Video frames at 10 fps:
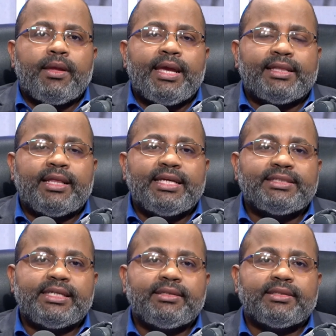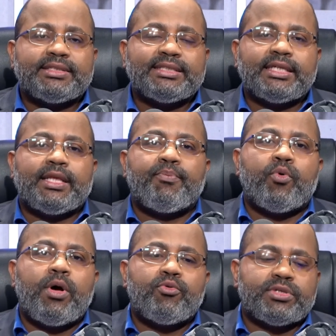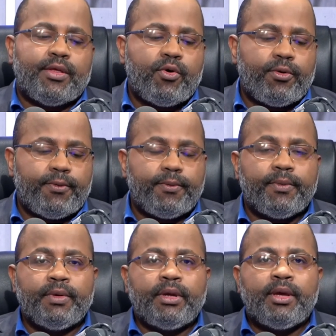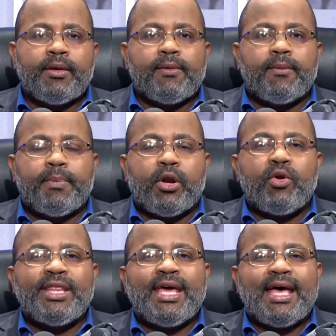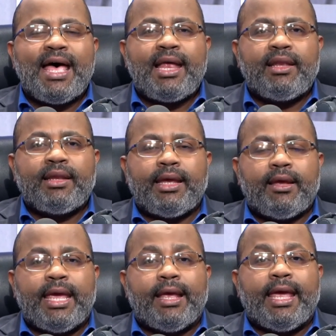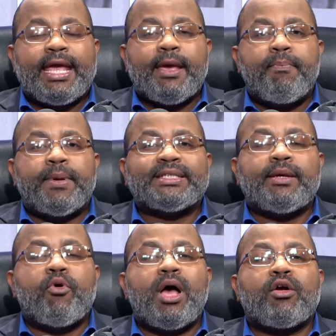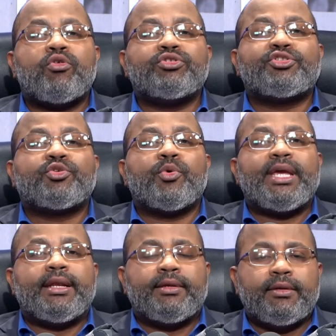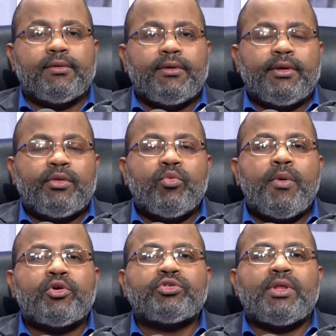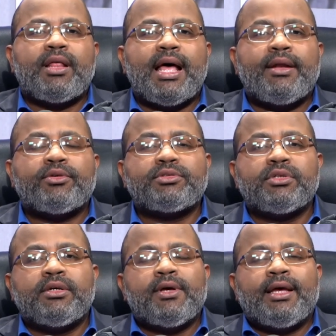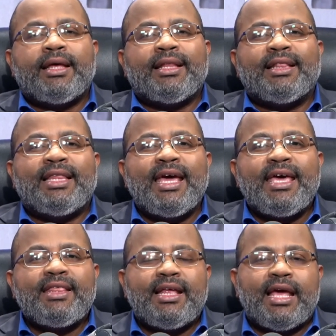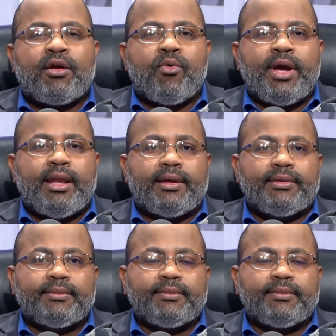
que te dicen si ese tipo es un abusador. Pero lo ideal e, e, es que empecemos a construir nuevos ciudadanos desde la escuela.